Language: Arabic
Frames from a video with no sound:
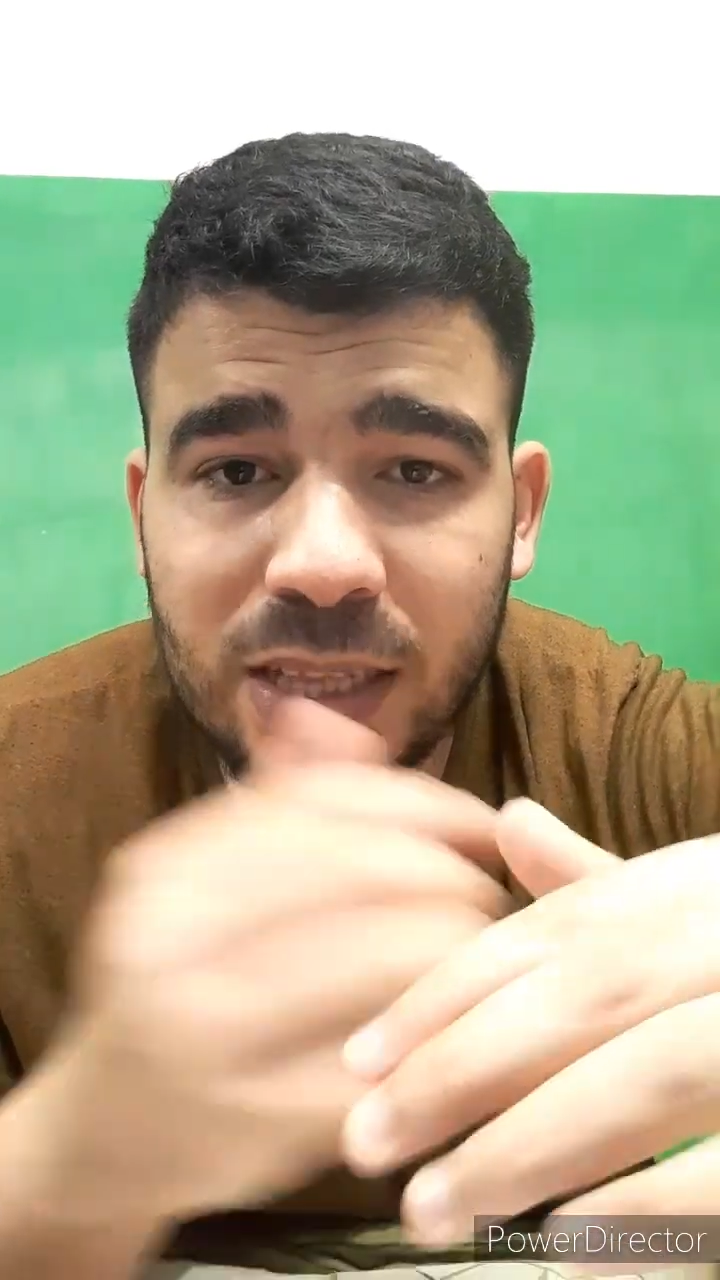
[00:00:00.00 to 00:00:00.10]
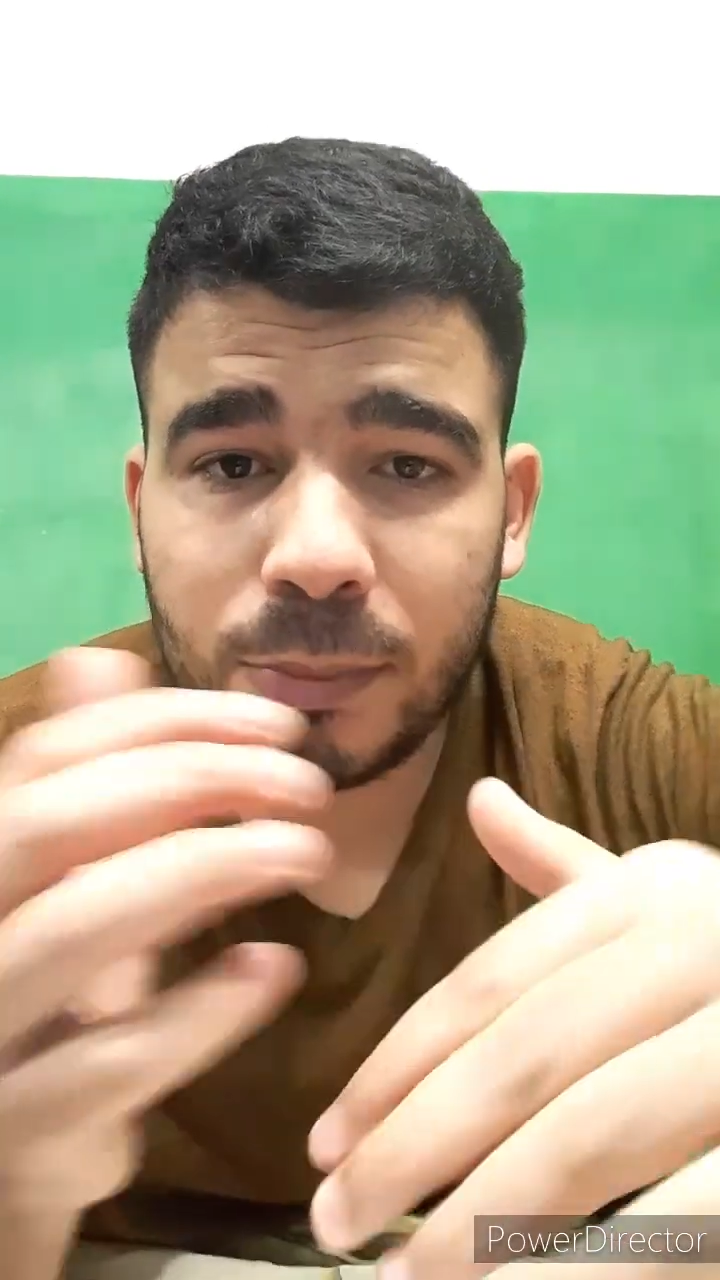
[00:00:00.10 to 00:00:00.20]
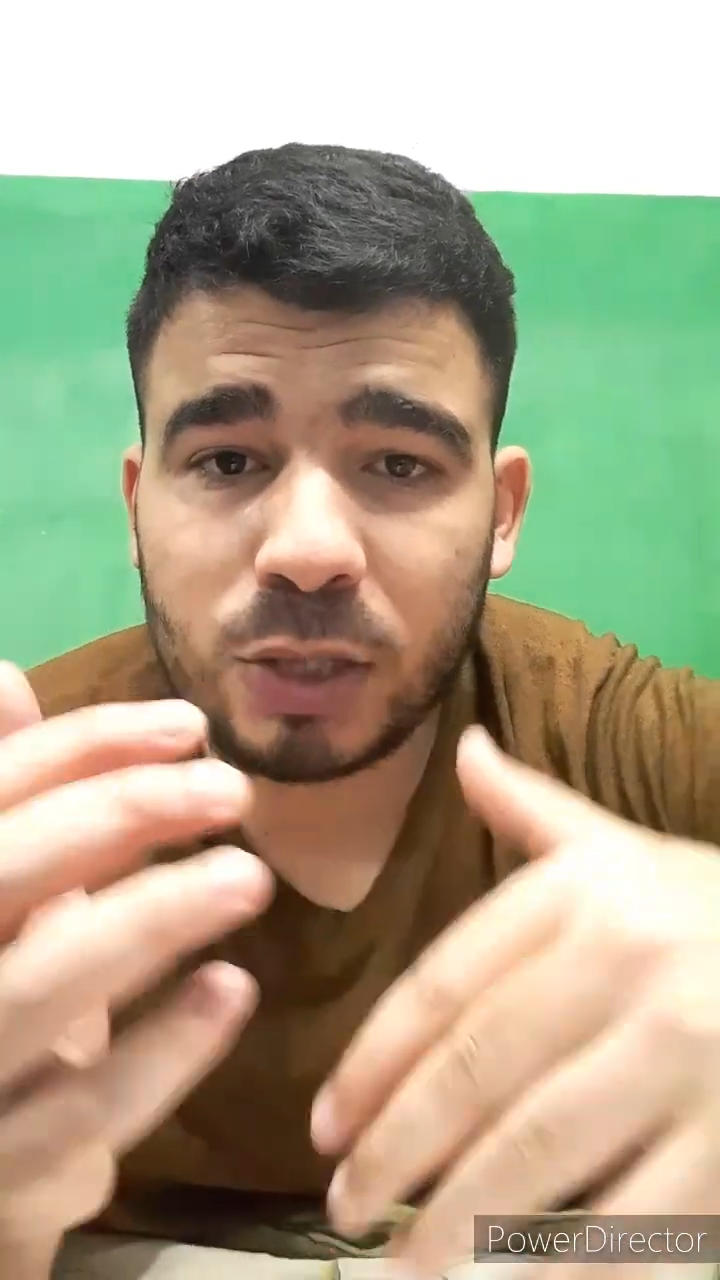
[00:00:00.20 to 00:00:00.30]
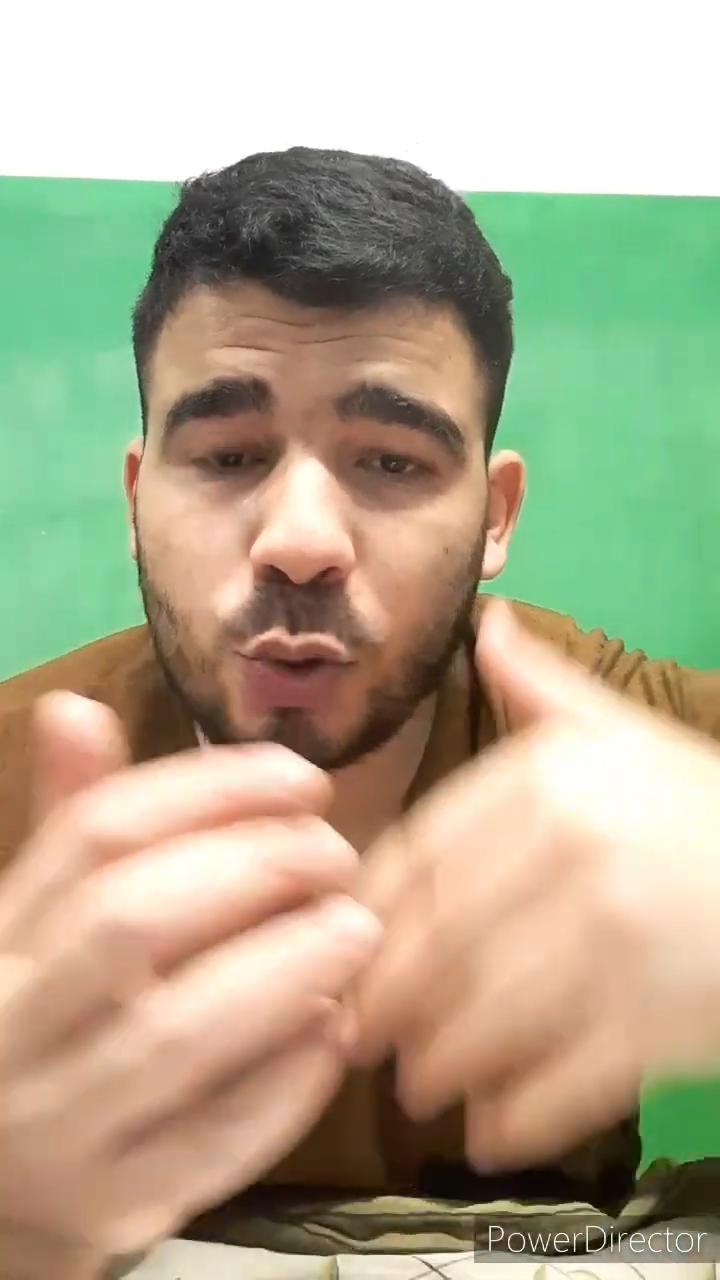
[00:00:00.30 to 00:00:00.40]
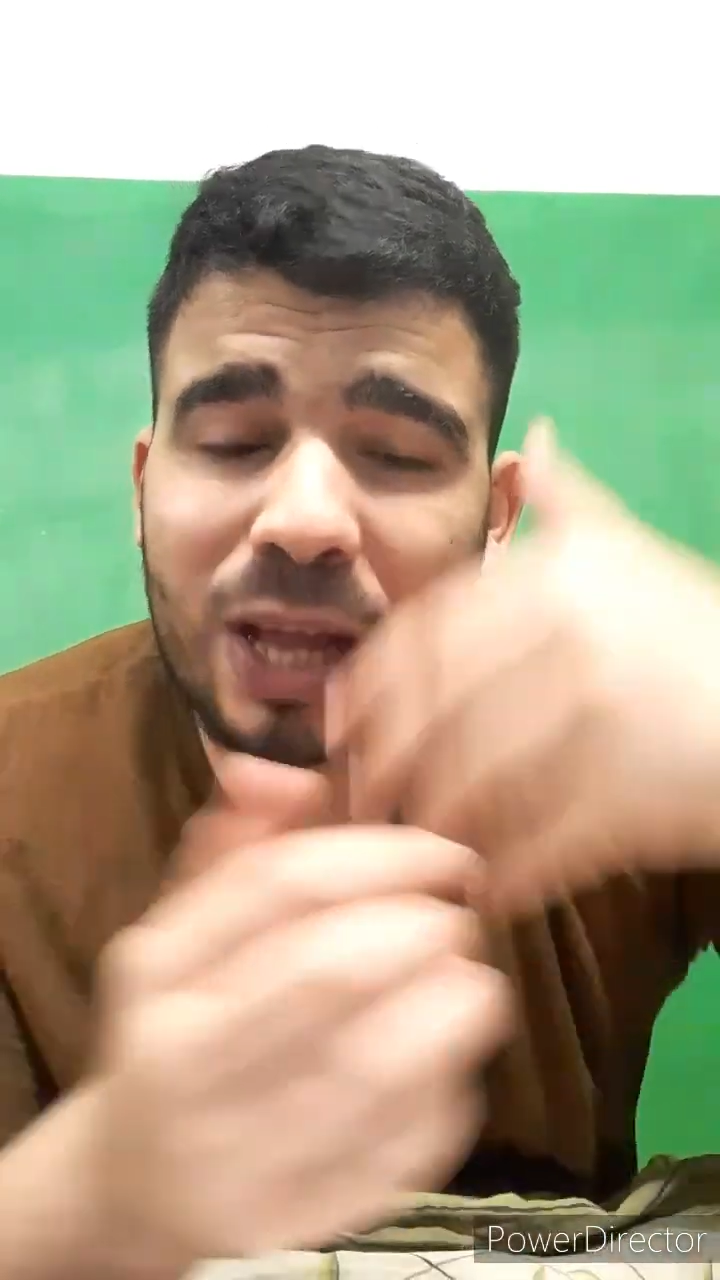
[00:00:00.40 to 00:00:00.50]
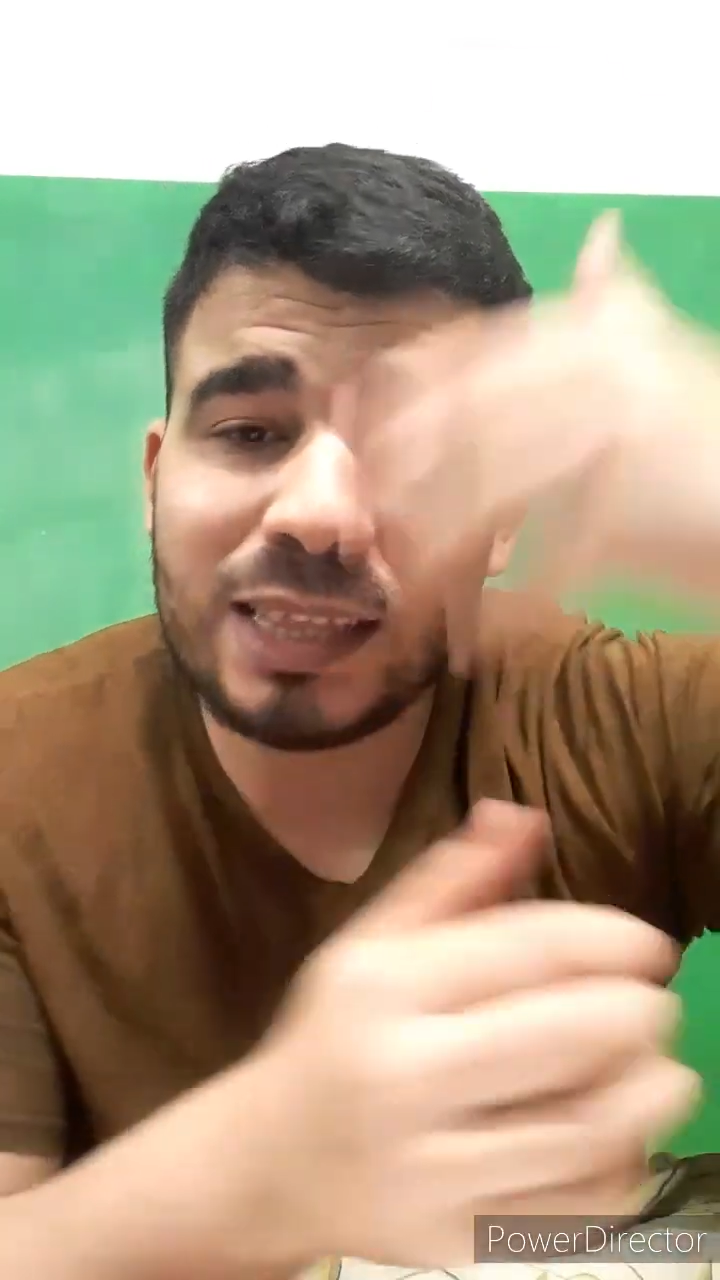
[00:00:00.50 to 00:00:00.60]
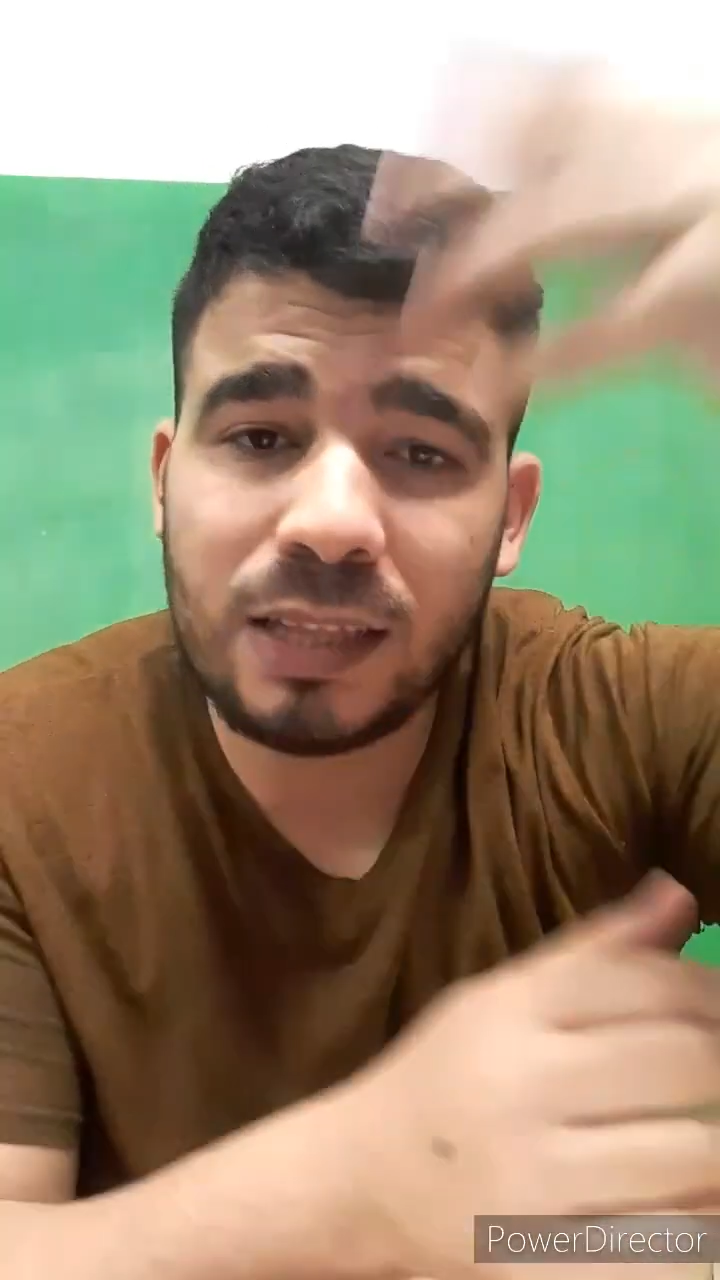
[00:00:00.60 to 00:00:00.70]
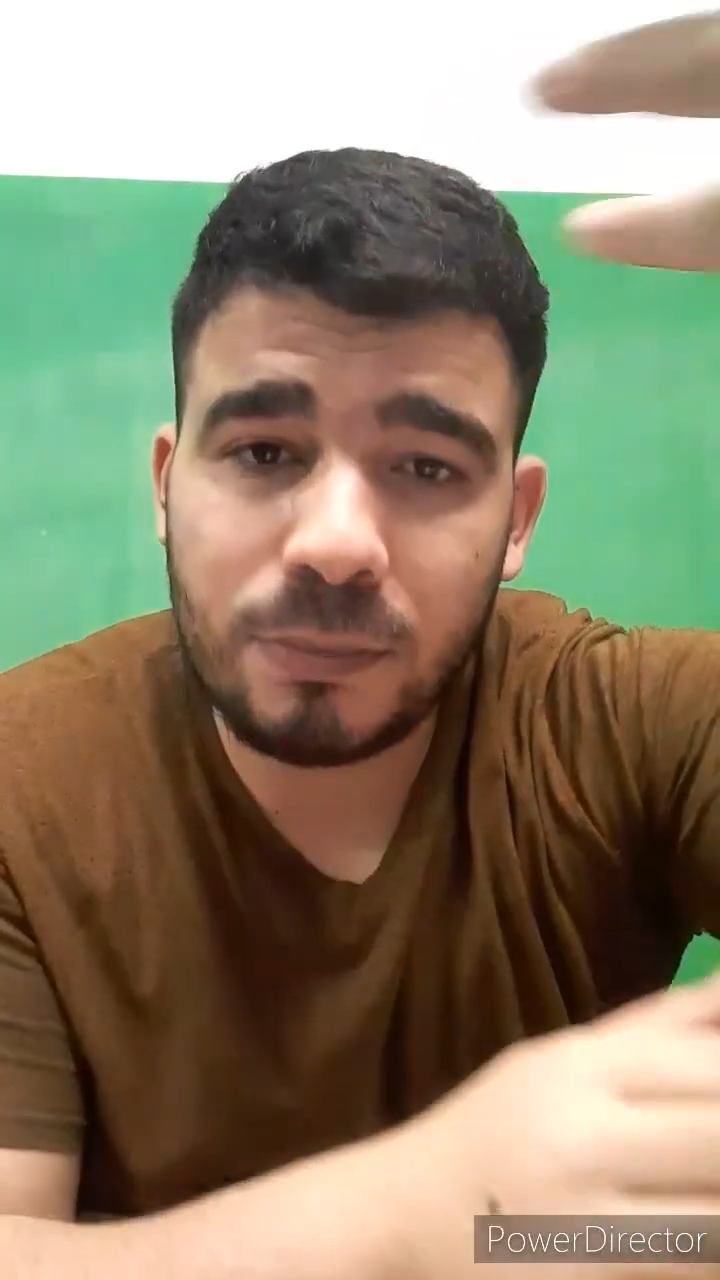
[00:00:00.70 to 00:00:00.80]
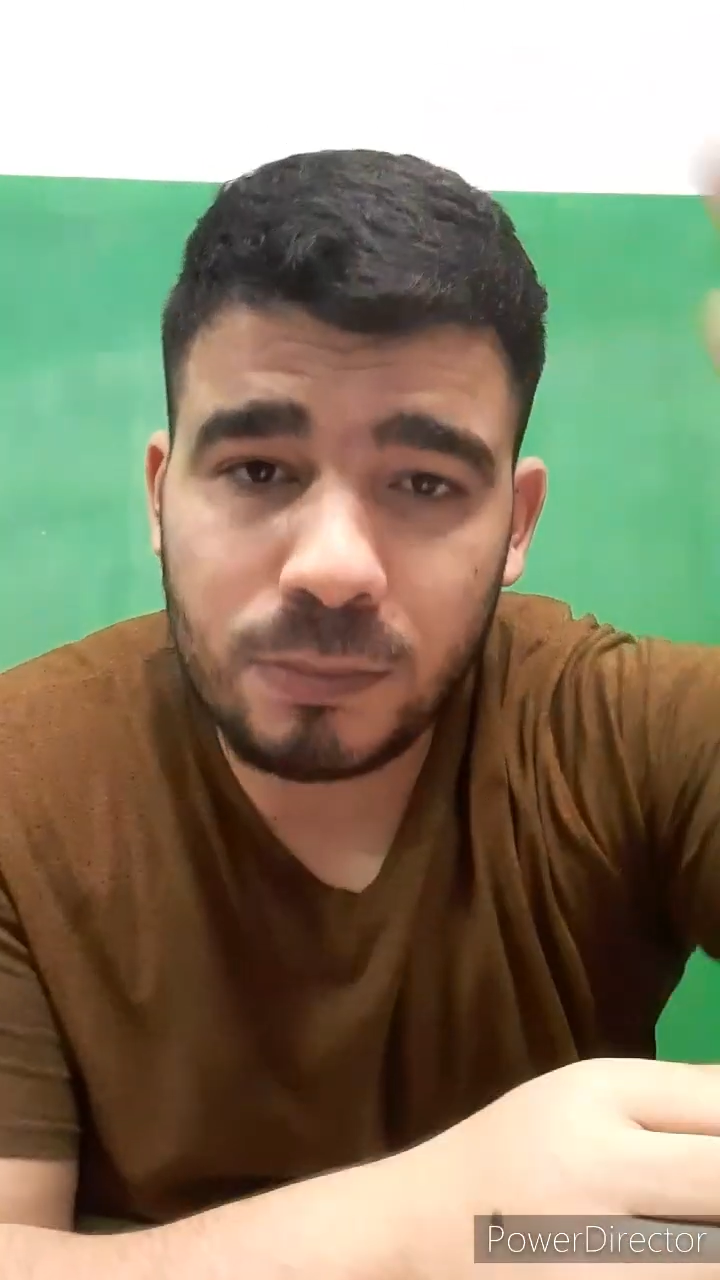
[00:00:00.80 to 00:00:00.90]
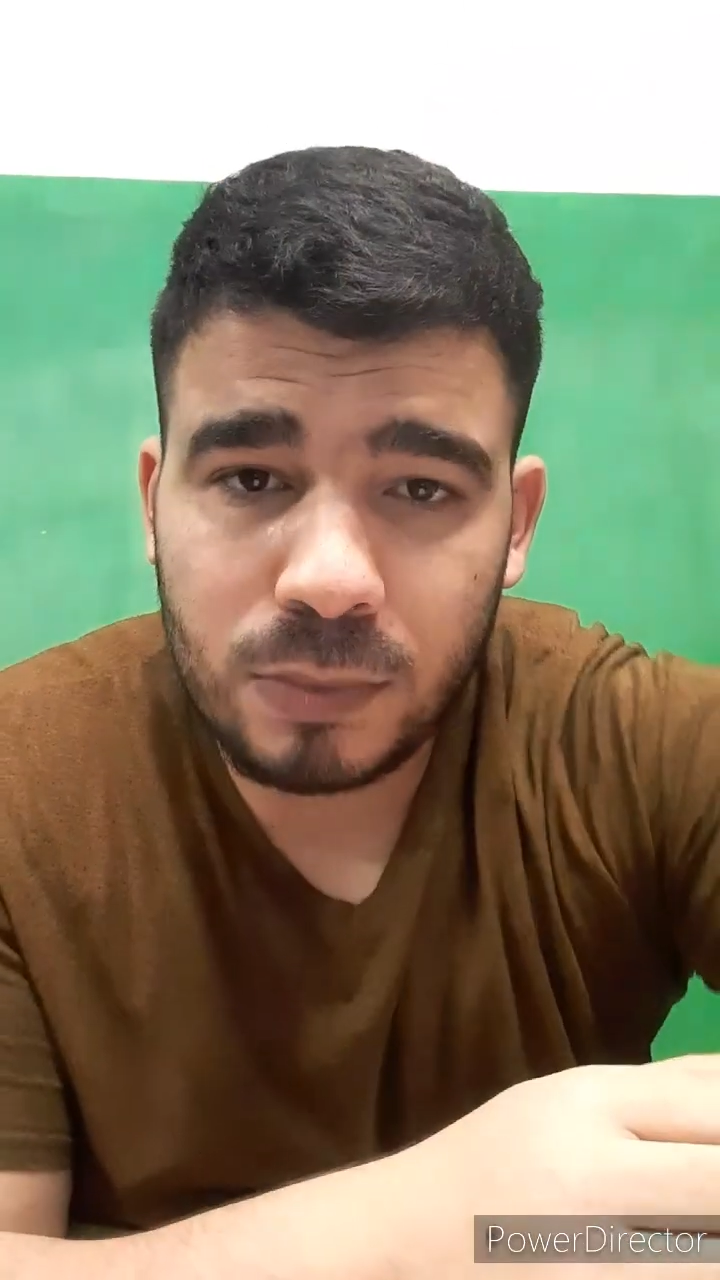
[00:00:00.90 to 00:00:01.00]
عندما
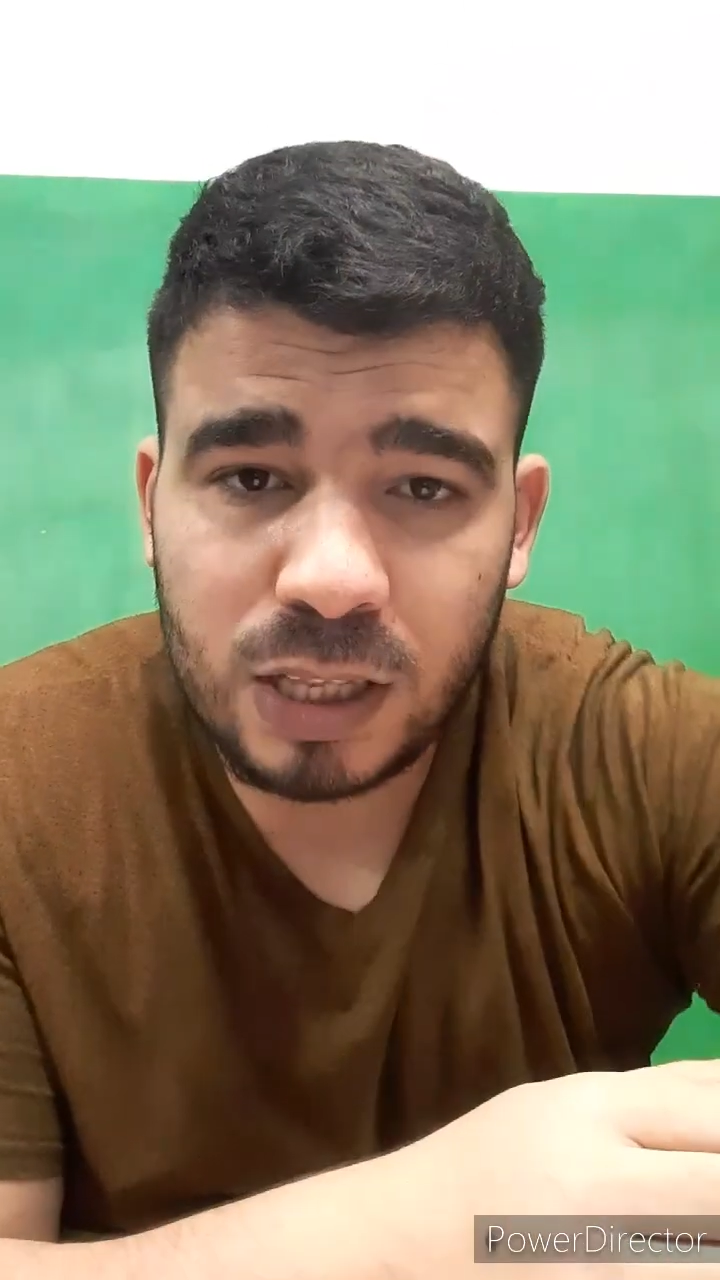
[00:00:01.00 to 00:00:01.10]
تقدم